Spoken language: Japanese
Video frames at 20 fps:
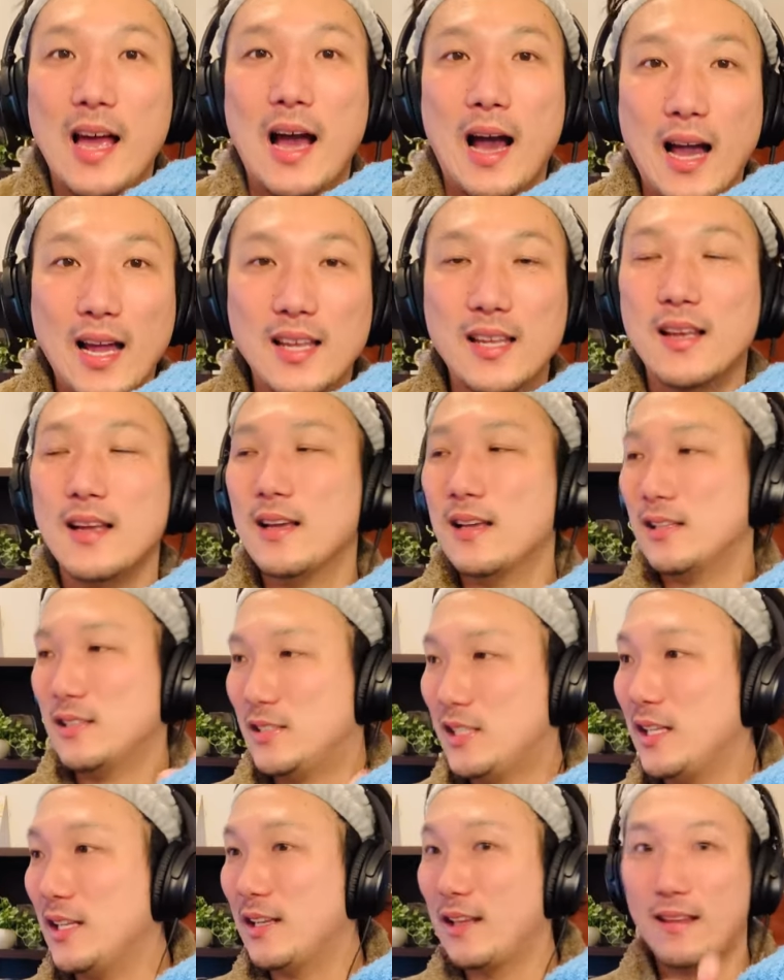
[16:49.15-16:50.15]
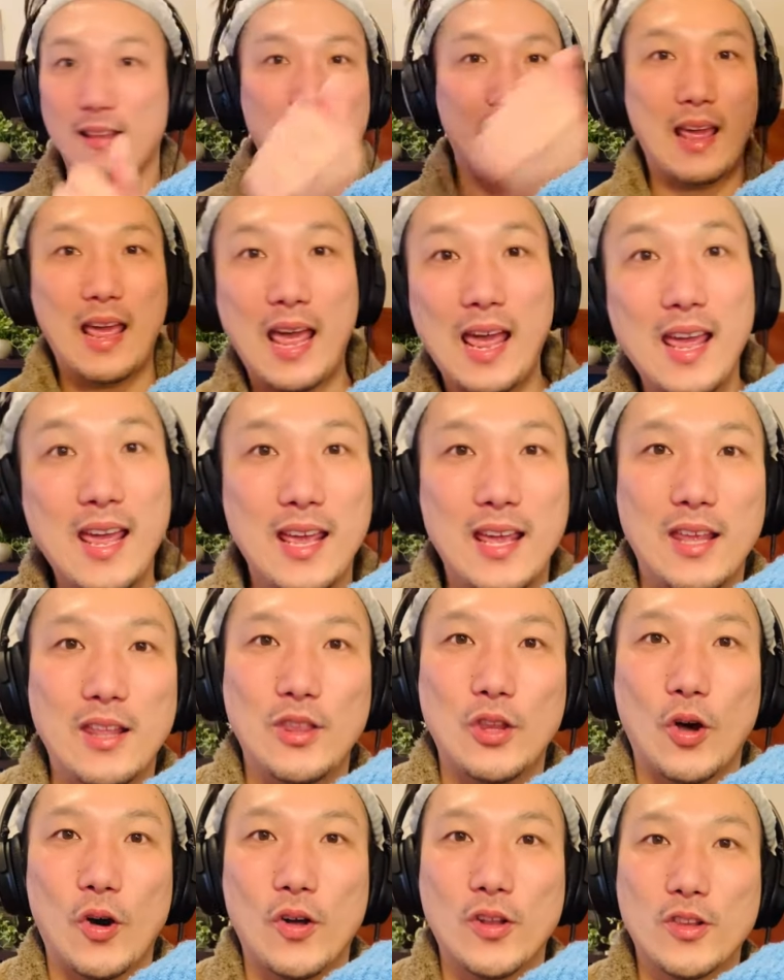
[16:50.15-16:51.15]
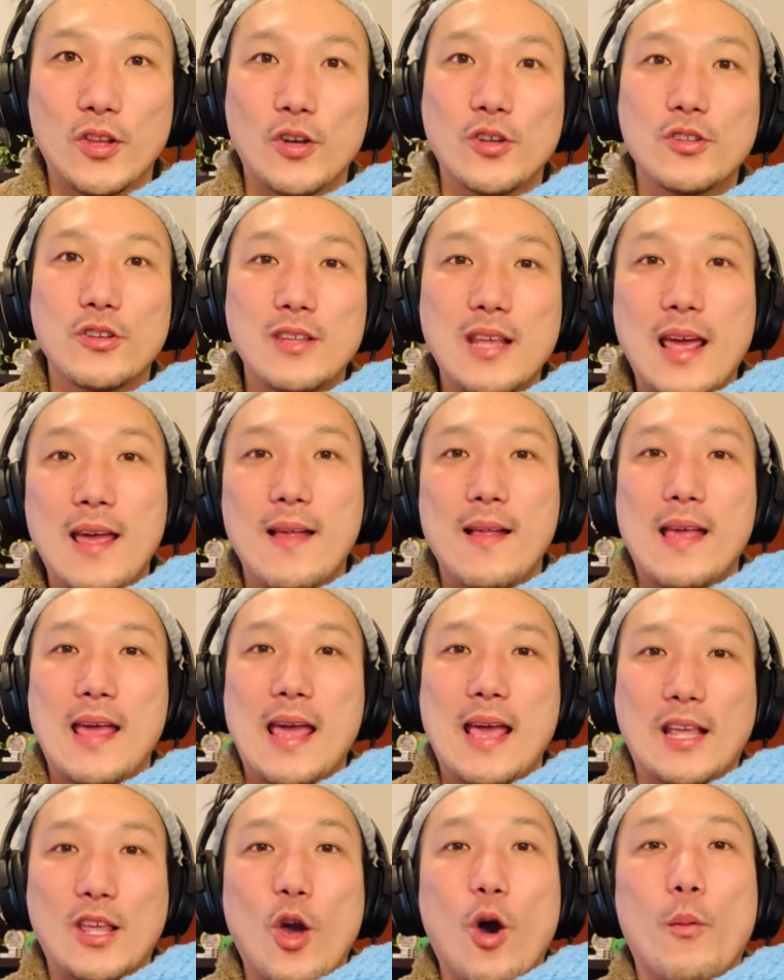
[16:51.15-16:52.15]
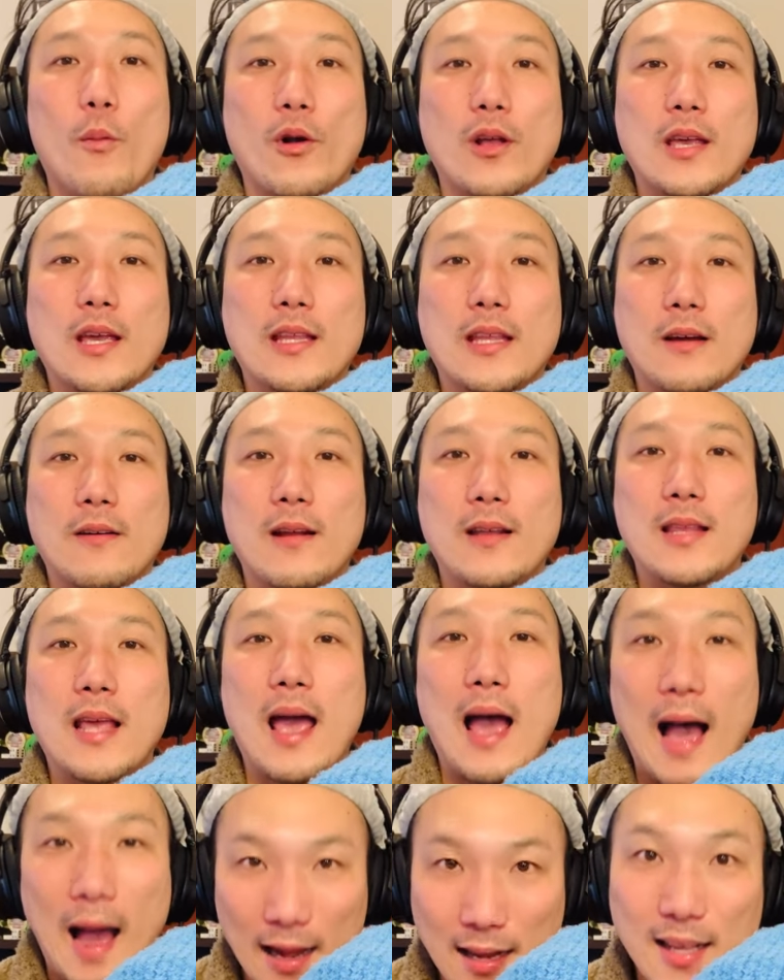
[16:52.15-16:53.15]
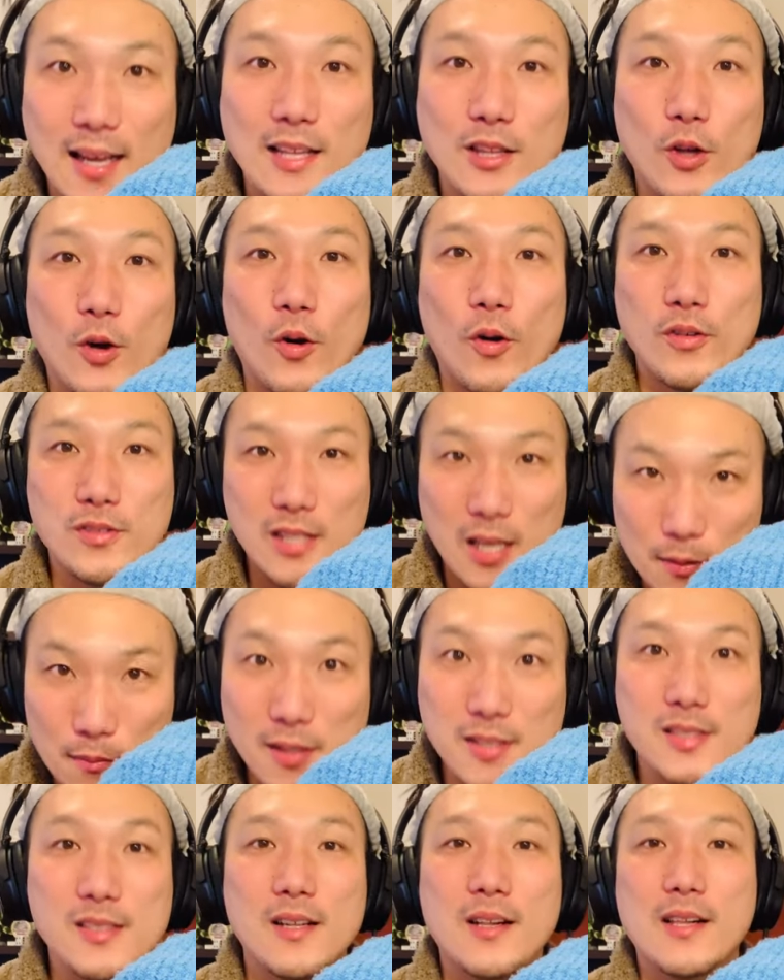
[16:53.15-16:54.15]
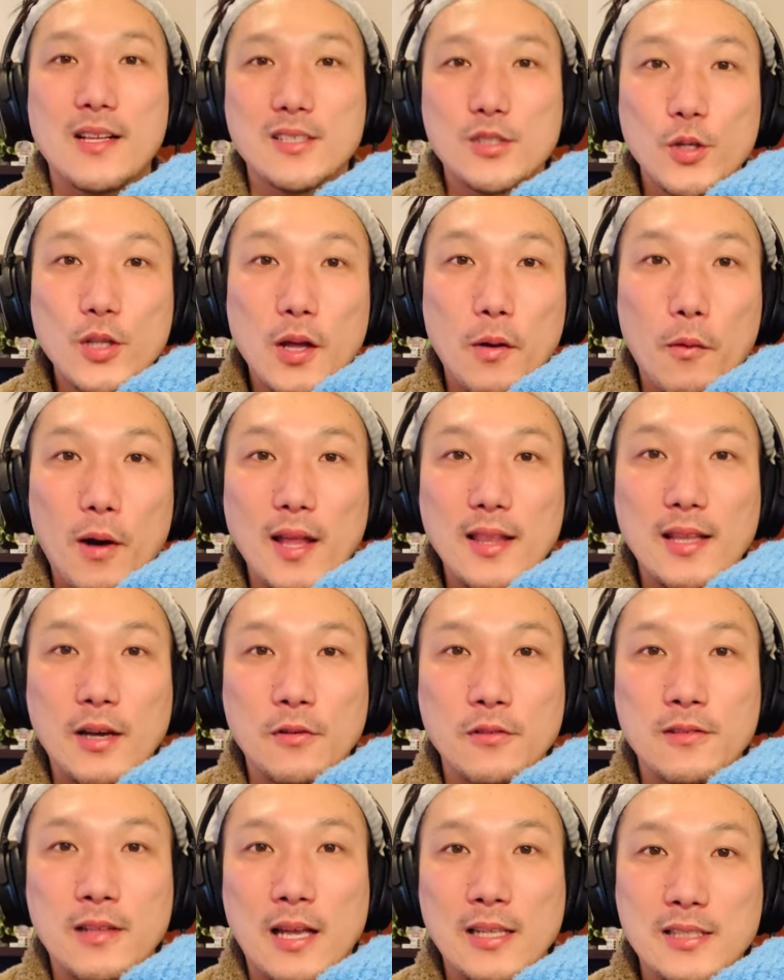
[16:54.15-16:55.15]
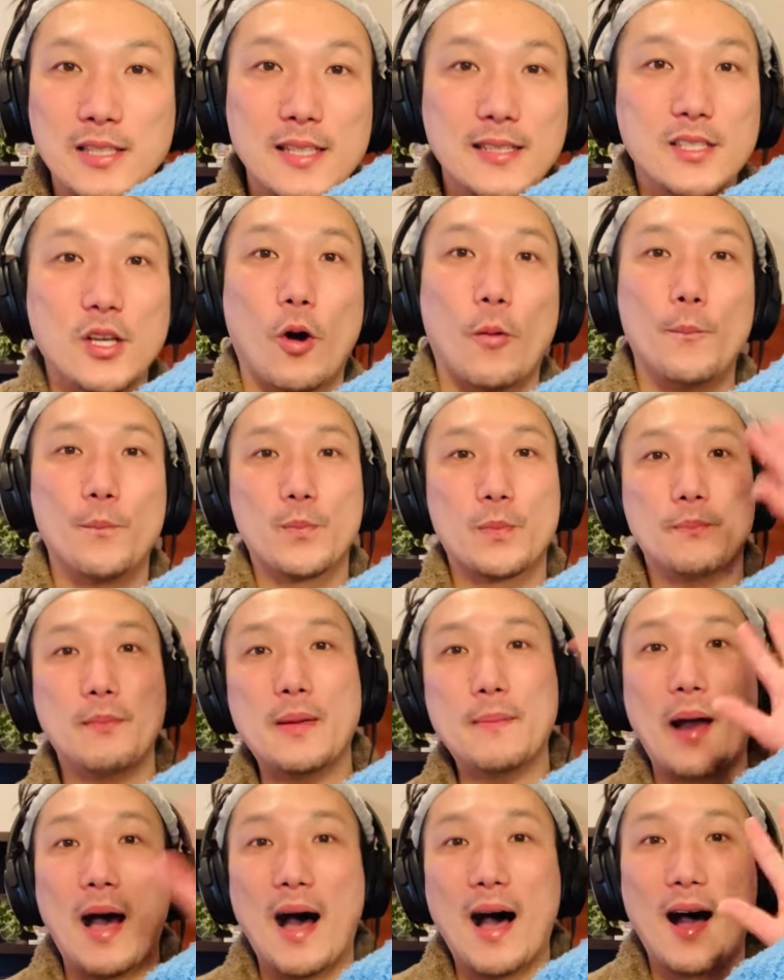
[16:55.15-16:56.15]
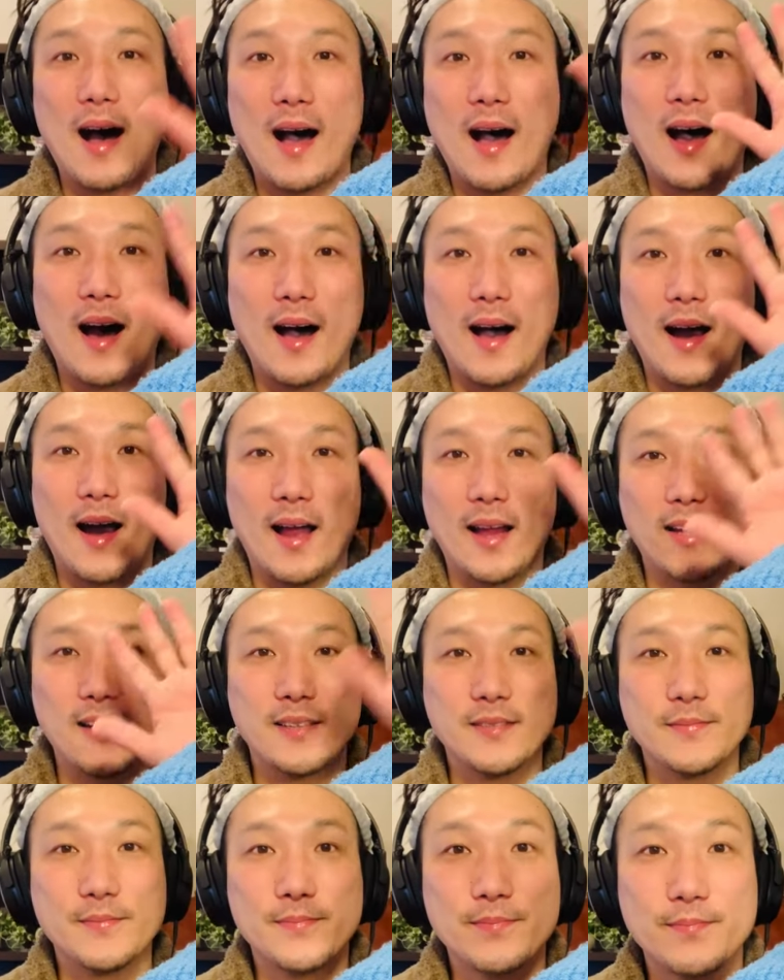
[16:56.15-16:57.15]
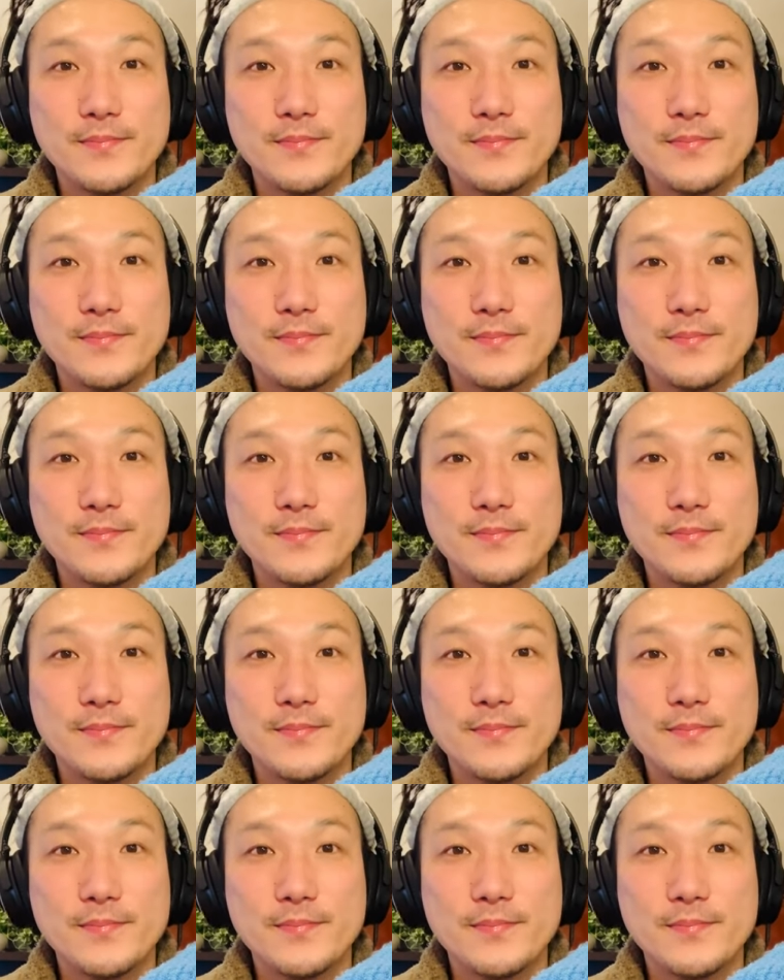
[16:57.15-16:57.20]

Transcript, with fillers: はい、ジエンドということで、えー、今日も聞いてくれてありがとうございます。それではワンダフルな一日を。バイバーイ。